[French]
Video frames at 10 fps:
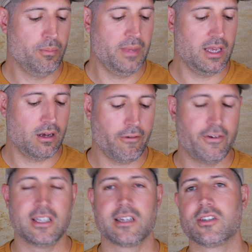mais
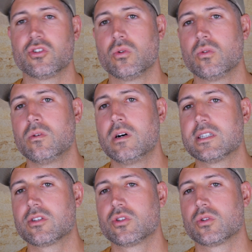faites attention
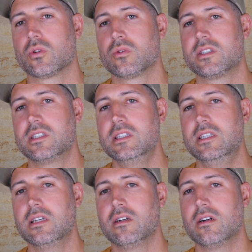à ce que ce soit
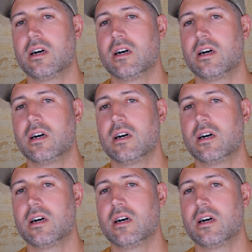aussi